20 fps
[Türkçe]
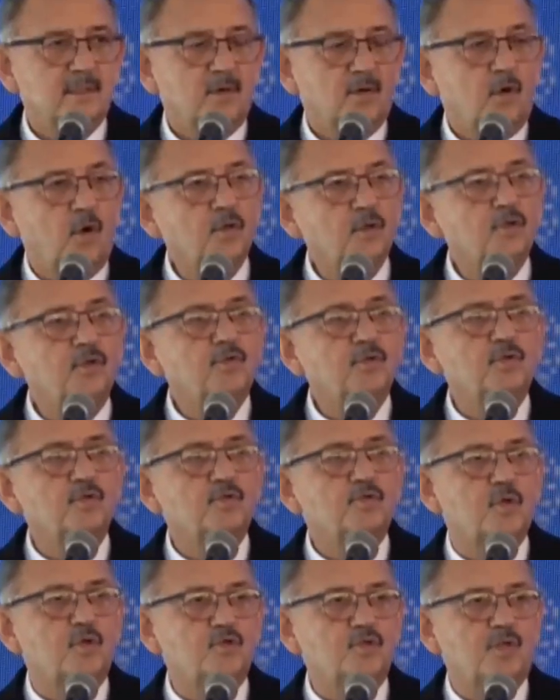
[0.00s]
O
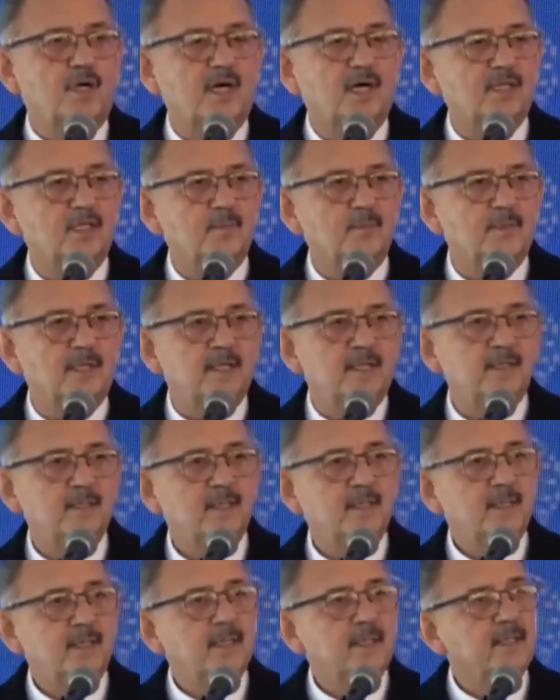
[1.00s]
günkü çocuk aklımda
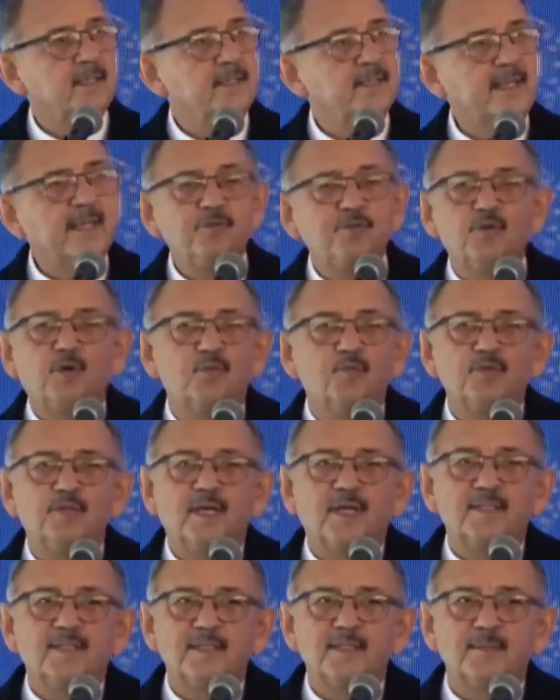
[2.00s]
ne diyor
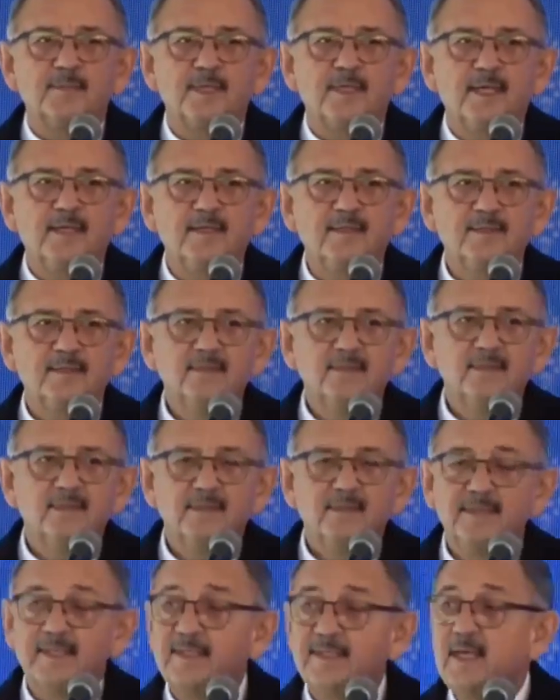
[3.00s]
bunlar dedim ya.
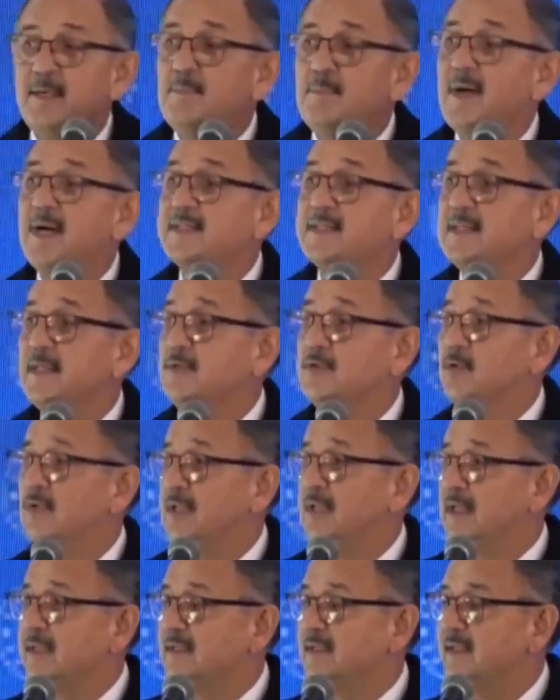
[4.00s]
Neden
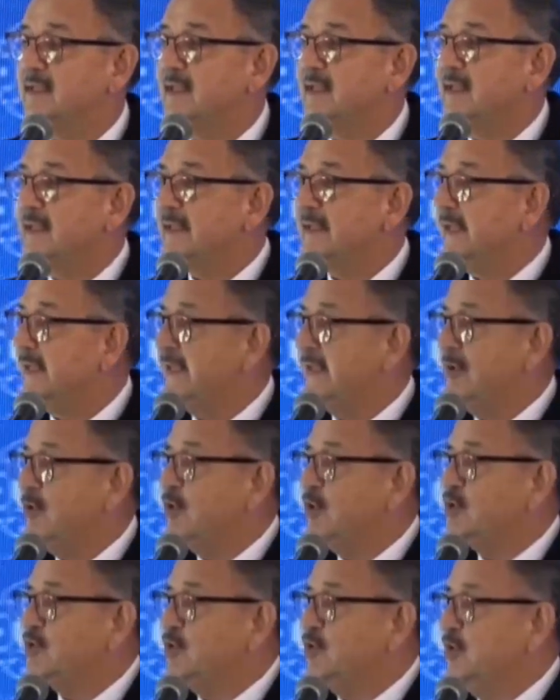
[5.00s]
bahsediyorlar? Nereye
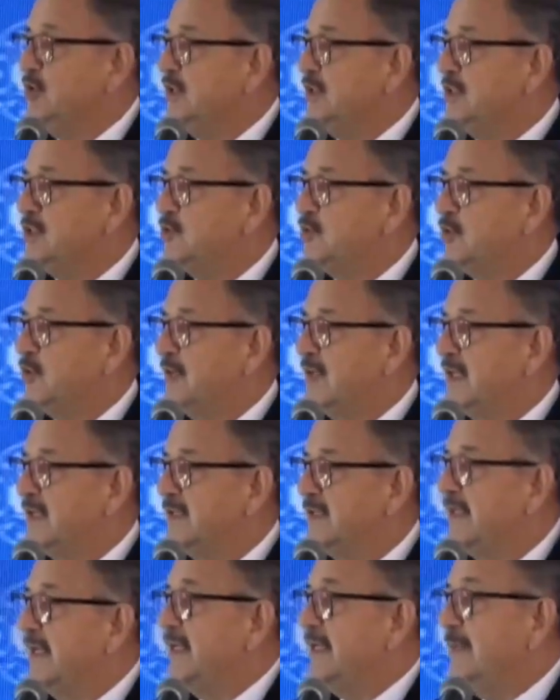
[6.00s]
özgürlük
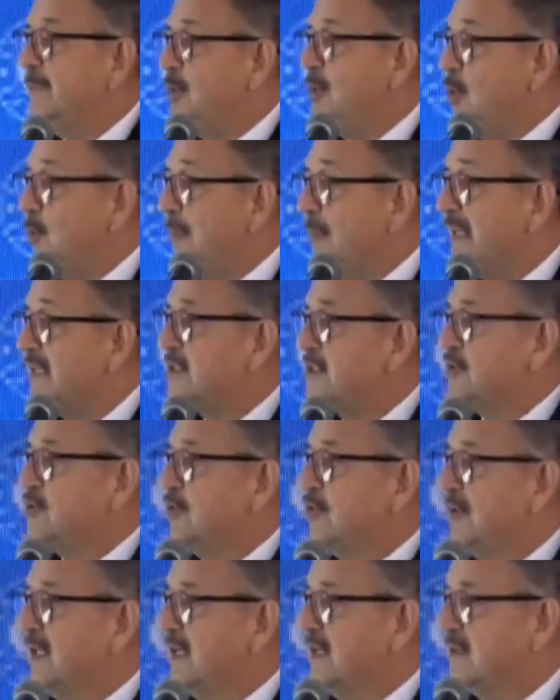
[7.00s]
istiyorlar? Nereyi bölmek
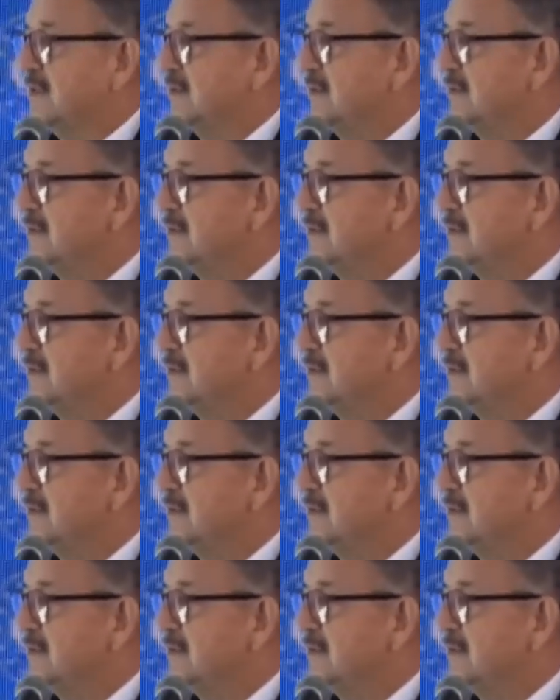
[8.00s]
istiyorlar?